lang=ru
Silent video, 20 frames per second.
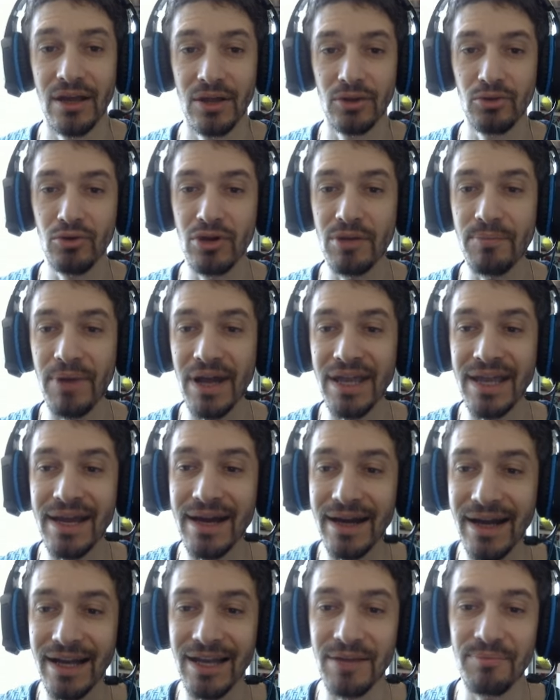Ну и
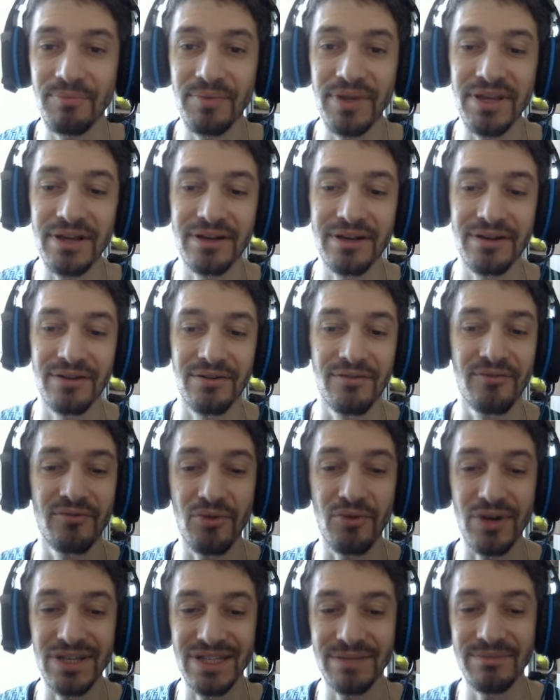поехали. Пик
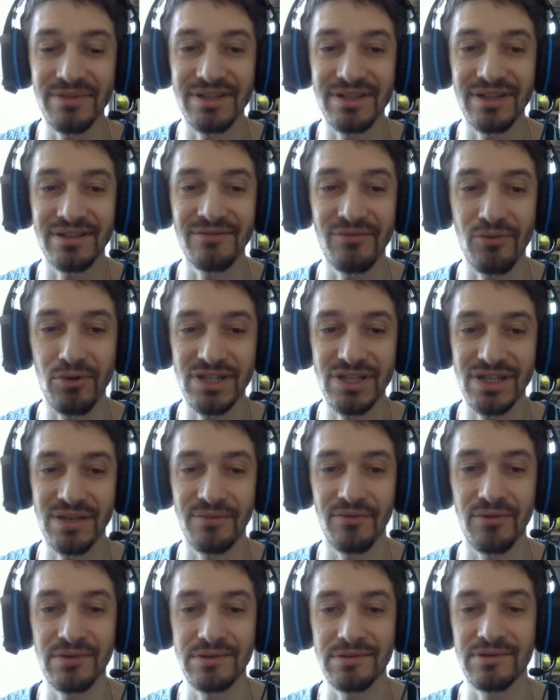88,
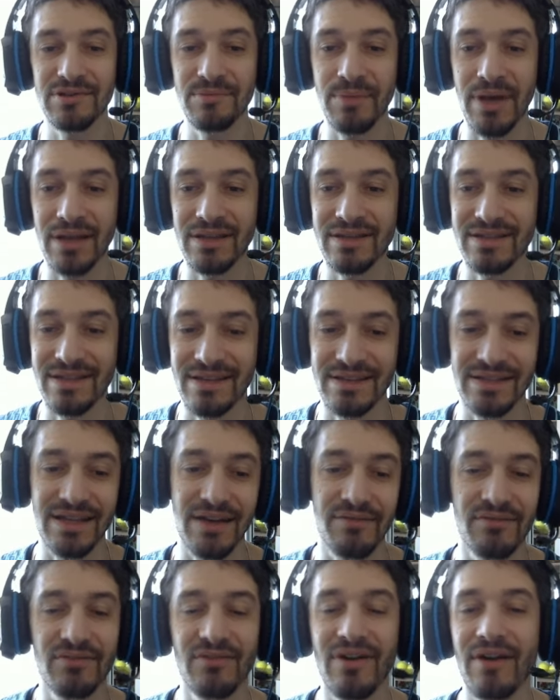85
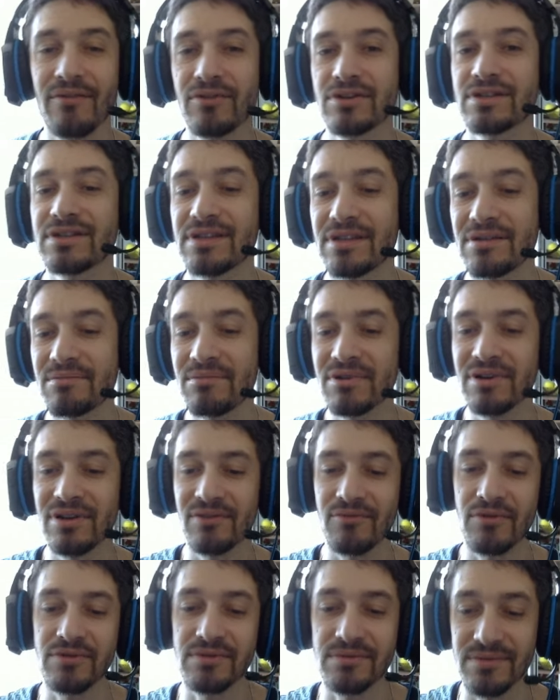состав, 2 87,
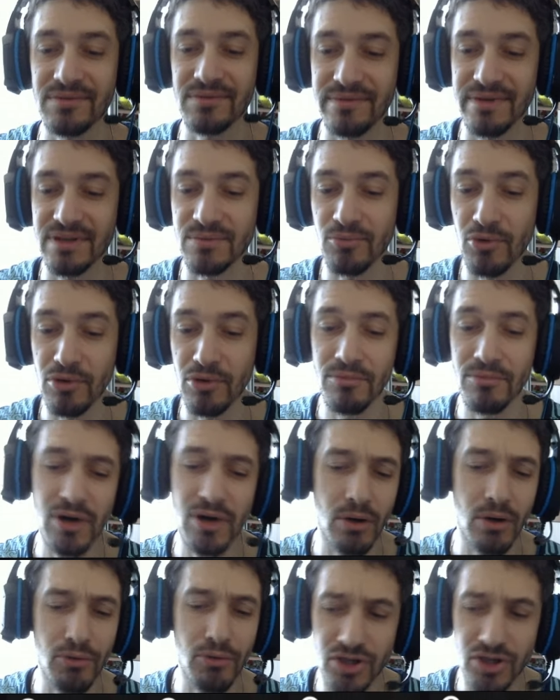88.
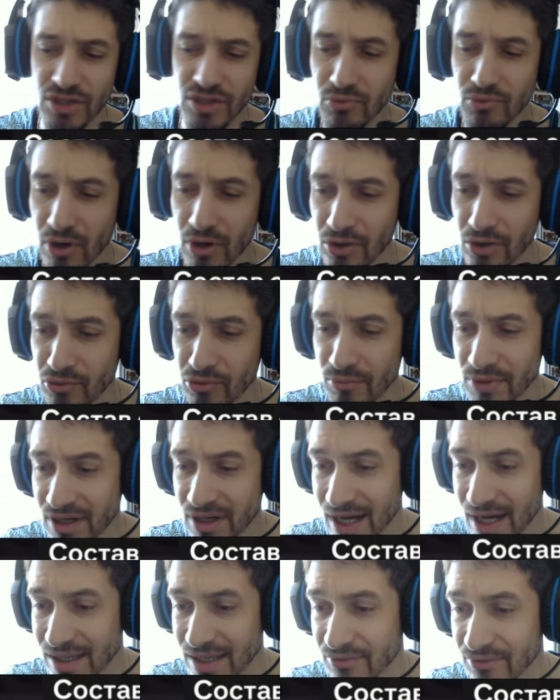Было очень много
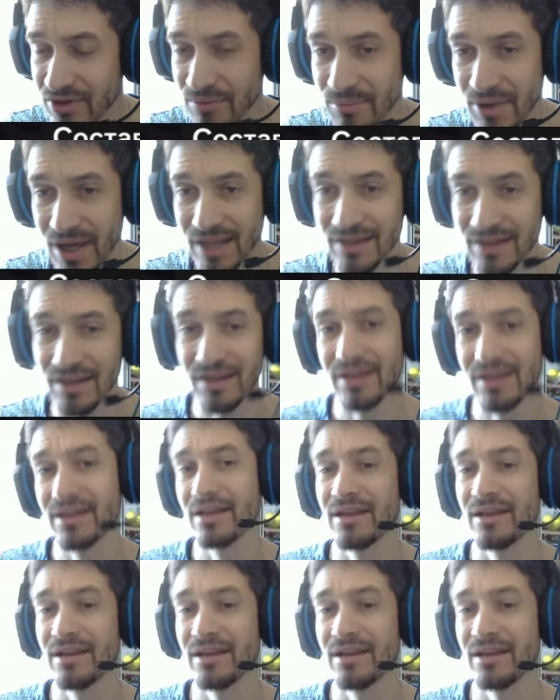дубликатов, ребят. Ребят.